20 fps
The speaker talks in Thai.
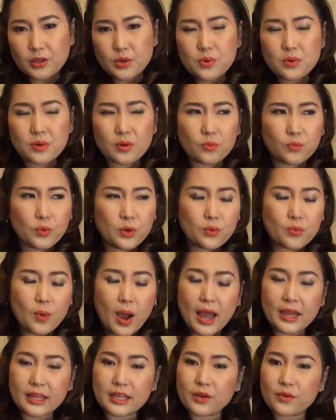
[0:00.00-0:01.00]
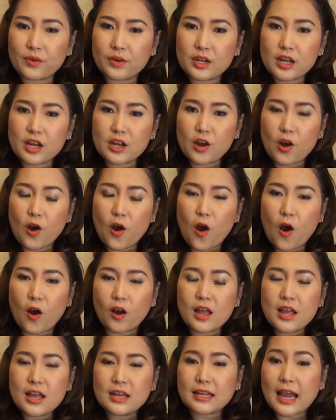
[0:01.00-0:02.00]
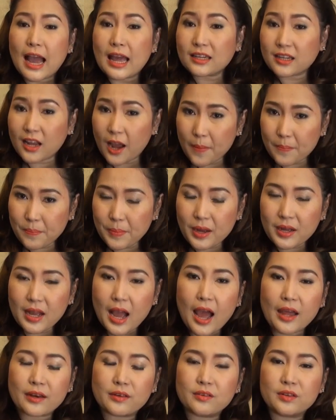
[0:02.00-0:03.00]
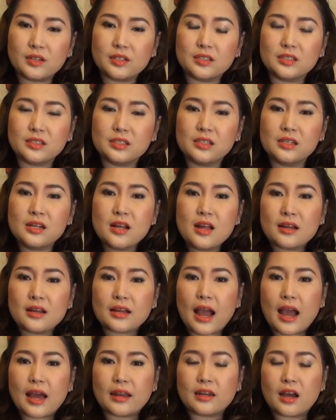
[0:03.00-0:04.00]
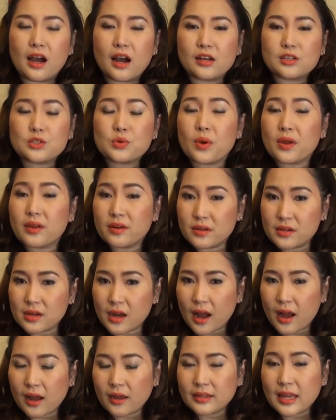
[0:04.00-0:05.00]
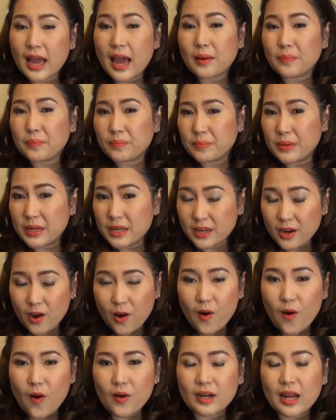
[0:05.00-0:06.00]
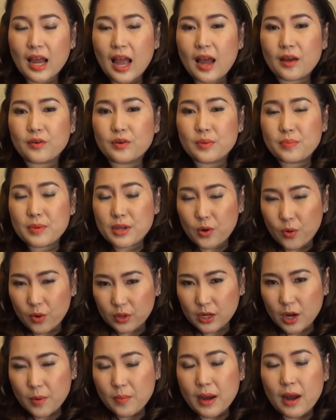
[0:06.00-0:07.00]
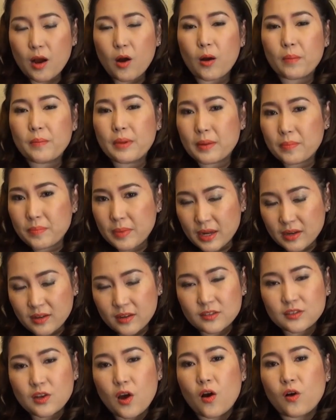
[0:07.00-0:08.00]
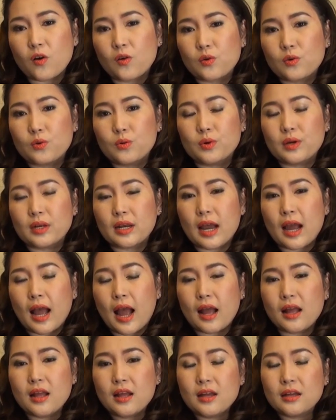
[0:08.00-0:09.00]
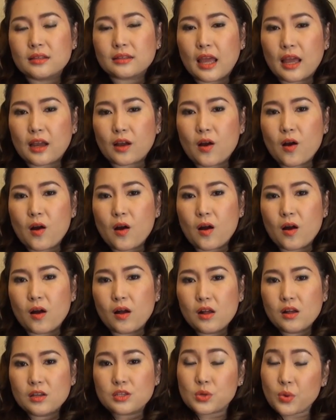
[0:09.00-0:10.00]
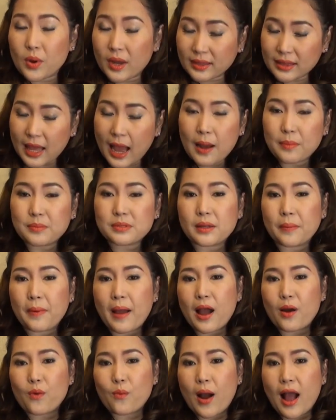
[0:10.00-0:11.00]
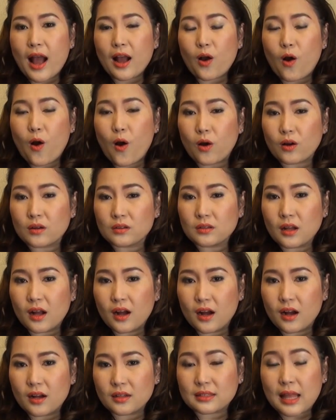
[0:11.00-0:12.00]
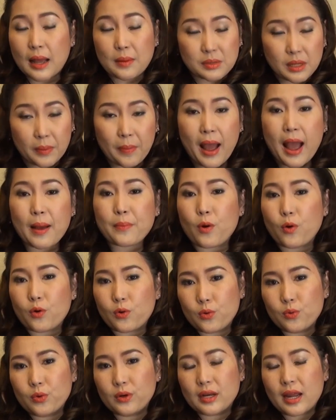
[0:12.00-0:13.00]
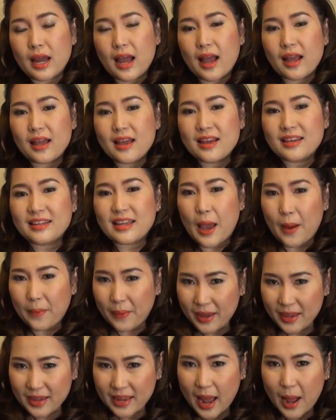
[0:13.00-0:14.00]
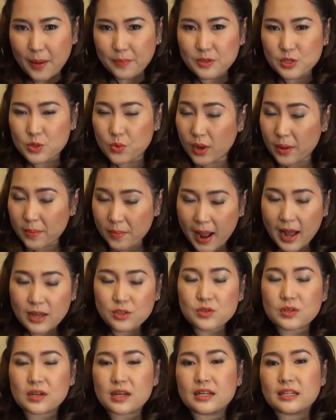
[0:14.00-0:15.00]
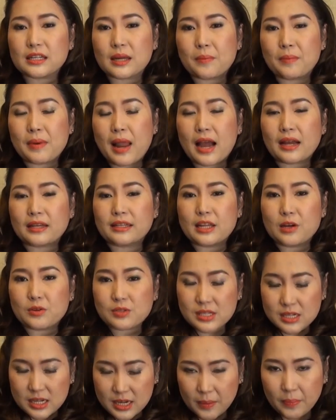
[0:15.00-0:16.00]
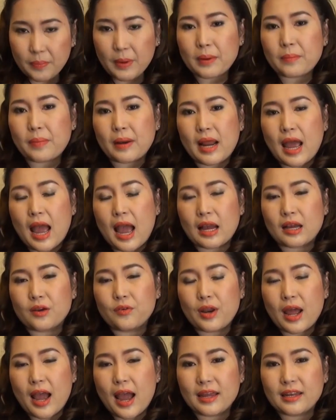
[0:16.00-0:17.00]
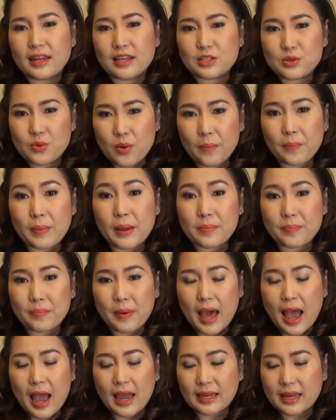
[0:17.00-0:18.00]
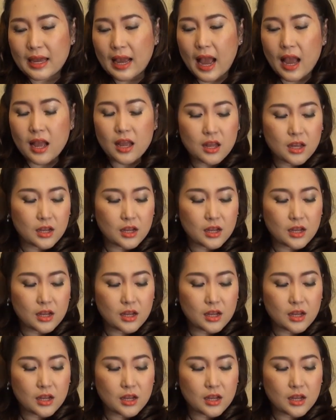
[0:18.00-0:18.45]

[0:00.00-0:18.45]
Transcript: ยุ่งวุ่นวายเกี่ยวเรื่องของการค้ำประกันหรือการช่วยเหลือญาติพี่น้องนะคะ หรือมีคนเข้ามาขอเบียดเบียนเงินทองของคุณนะคะ แต่ก็ช่วยตามสภาวะของอตามสภาพของคุณนะคะ อย่าพยายามช่วยมากจนเกินกำลังเดี๋ยวจะเกิดเป็นปัญหาเข้าได้ในช่วงปลายๆนะคะ